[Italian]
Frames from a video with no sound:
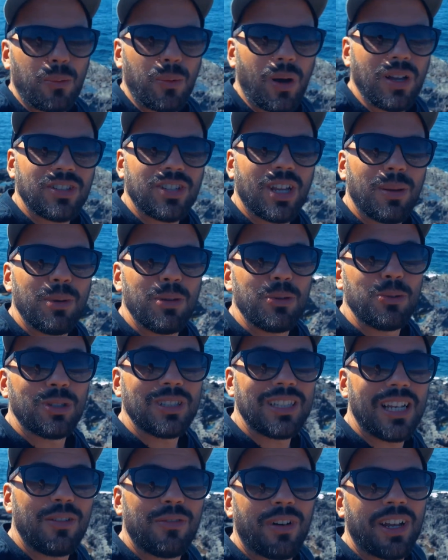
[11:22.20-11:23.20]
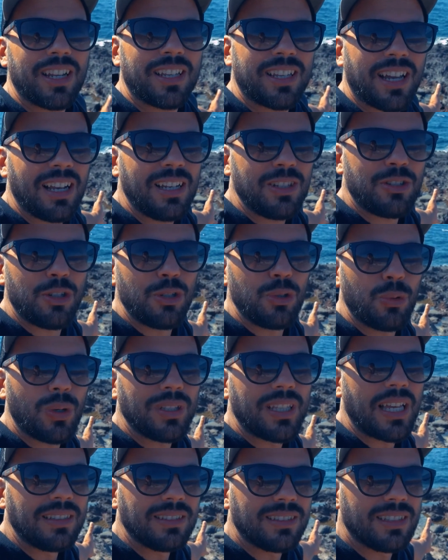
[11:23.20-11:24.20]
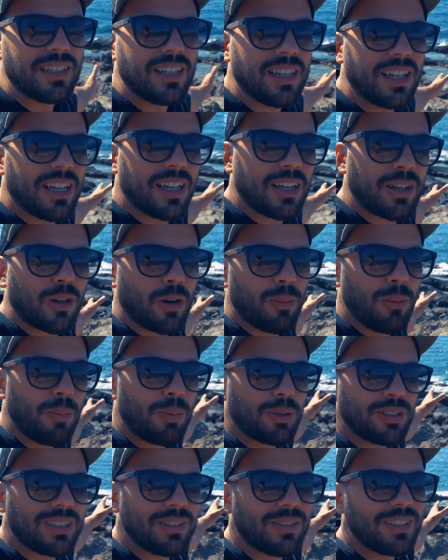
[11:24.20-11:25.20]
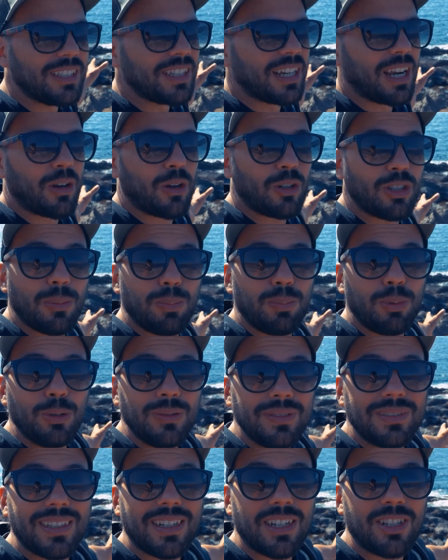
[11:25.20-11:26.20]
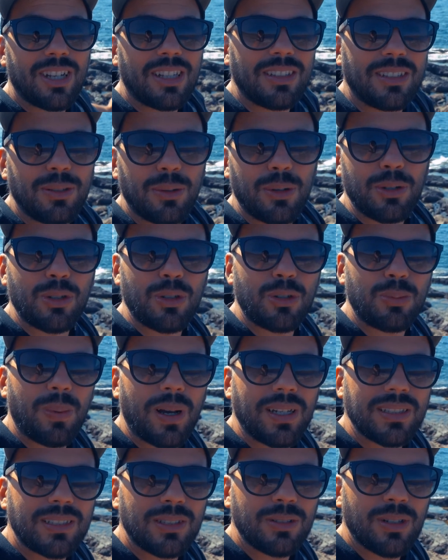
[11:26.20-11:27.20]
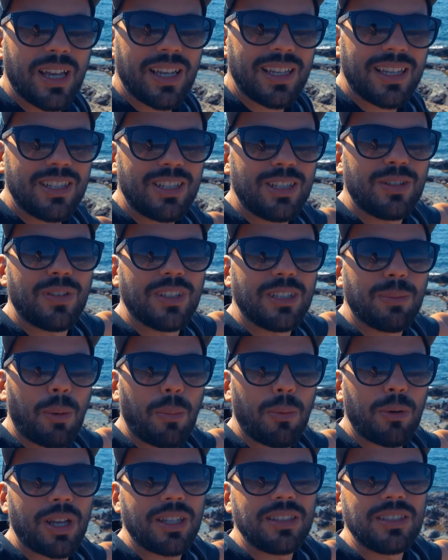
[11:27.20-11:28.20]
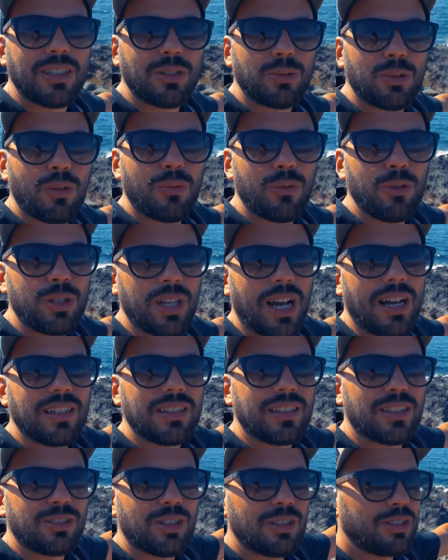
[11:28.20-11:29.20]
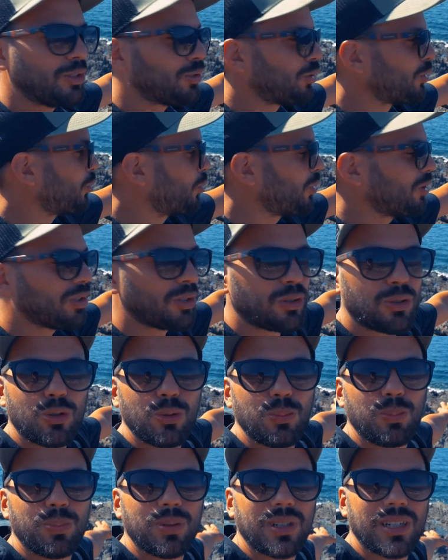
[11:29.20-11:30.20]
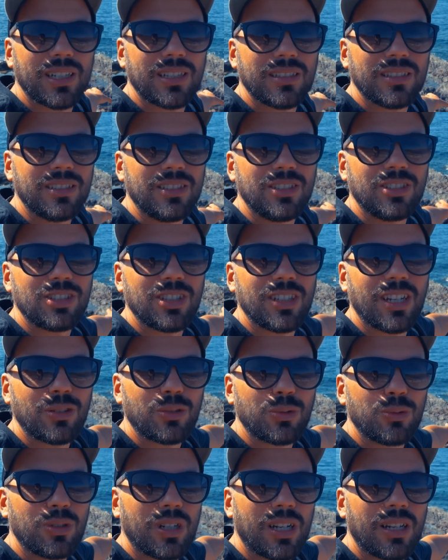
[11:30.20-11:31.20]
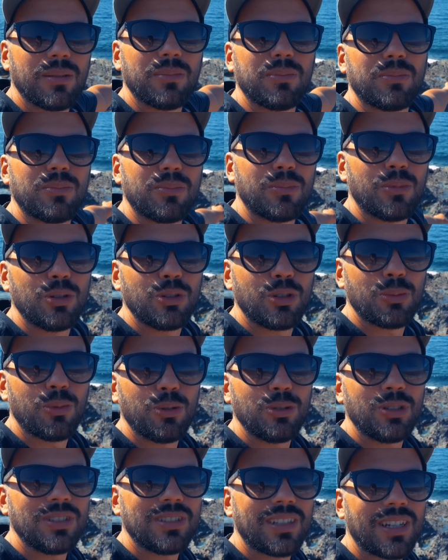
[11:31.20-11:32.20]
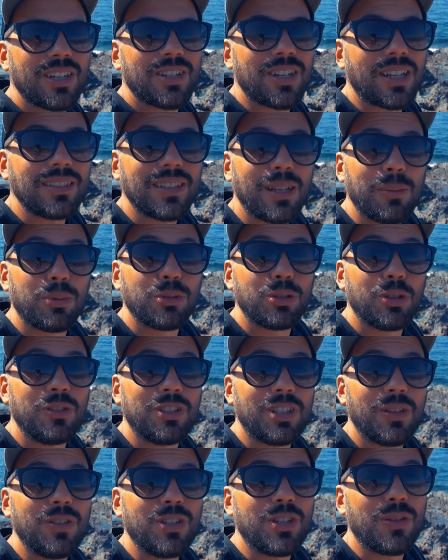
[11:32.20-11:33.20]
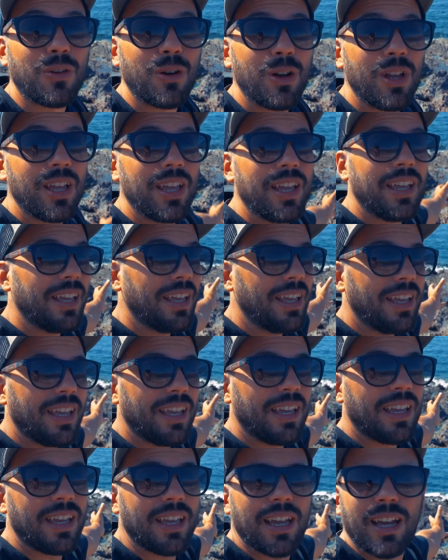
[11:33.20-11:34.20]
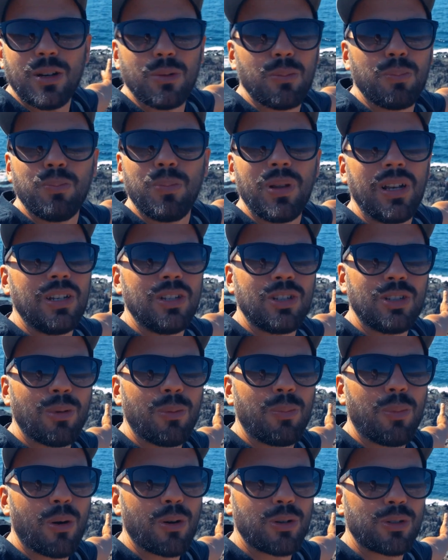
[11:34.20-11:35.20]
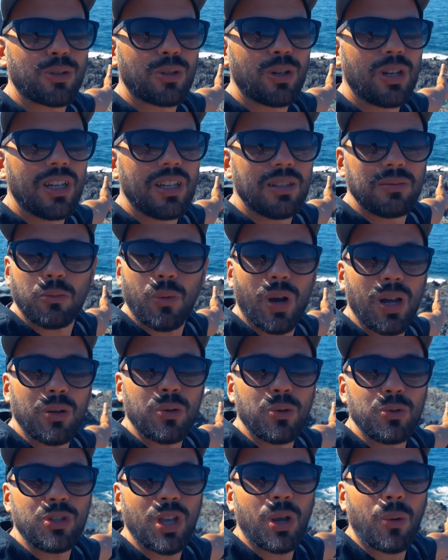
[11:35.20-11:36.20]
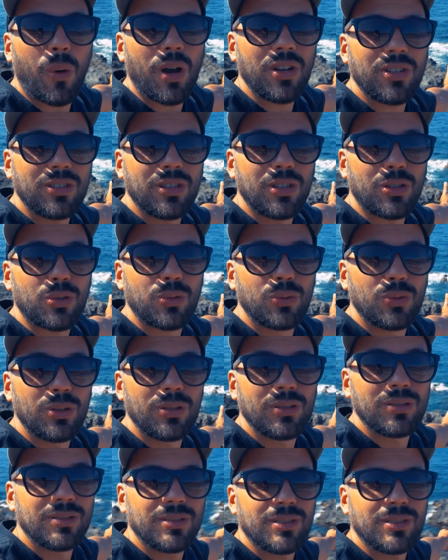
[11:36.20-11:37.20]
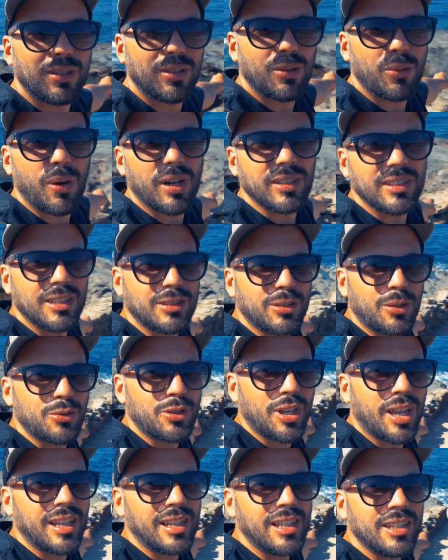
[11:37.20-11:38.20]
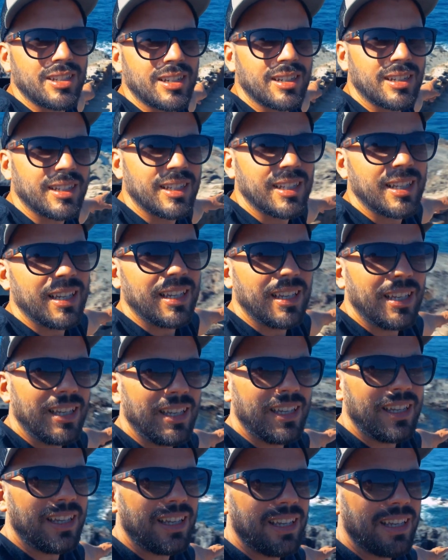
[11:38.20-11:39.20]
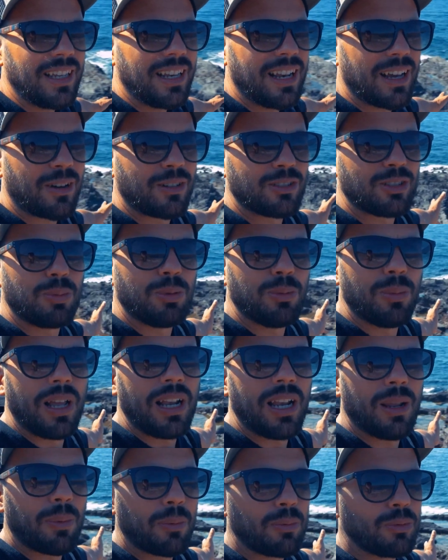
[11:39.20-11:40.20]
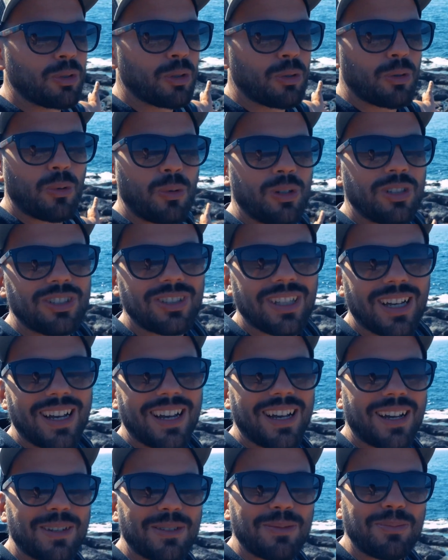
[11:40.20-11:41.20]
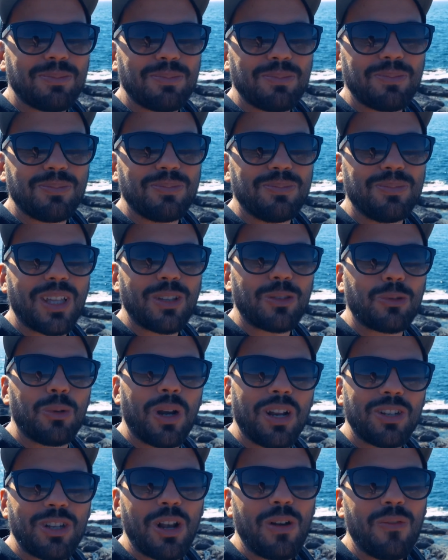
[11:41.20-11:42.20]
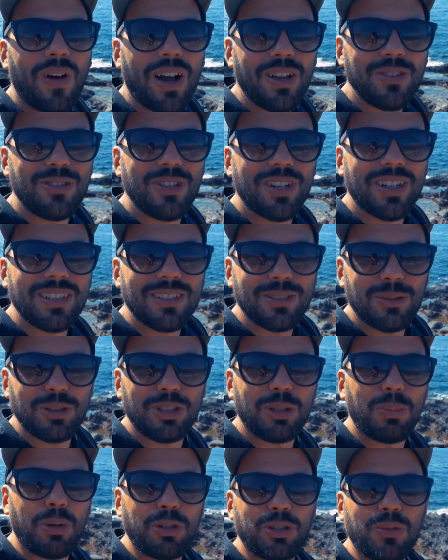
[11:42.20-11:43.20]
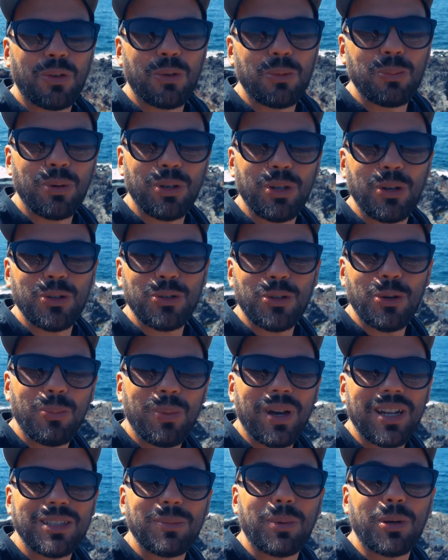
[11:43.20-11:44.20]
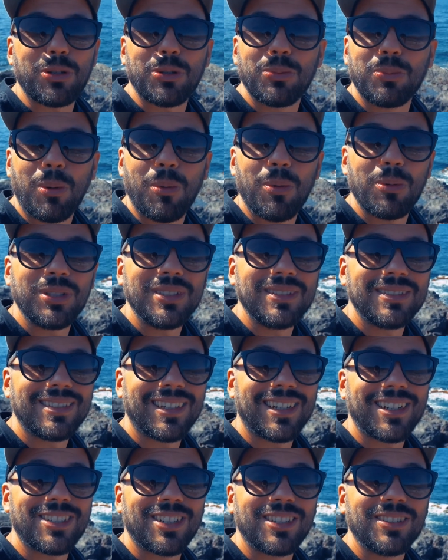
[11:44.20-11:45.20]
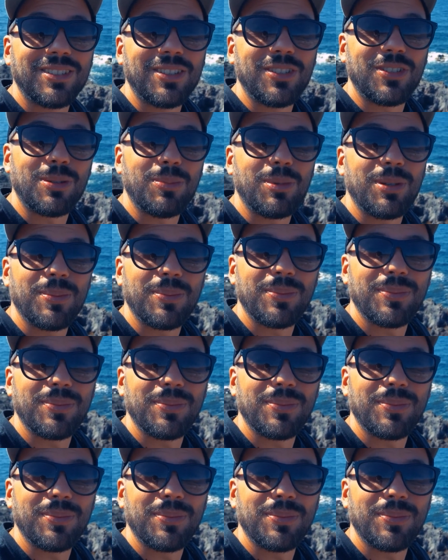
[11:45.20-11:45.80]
Qua siamo in una delle varie cali 5 denti. Come potete vedere la cosa più interessante di questo spazio è che si vede proprio che è di natura vulcanica, cioè ci sono queste super insenature molto molto interessanti dal punto di vista visivo e è un bellissimo posto. Qua non c'è quasi nessuno, qua dietro c'è Elisa e la cosa più bella è appunto questa natura selvaggia, questi posti vanno un pochino scoperti però sono proprio interessantissimi.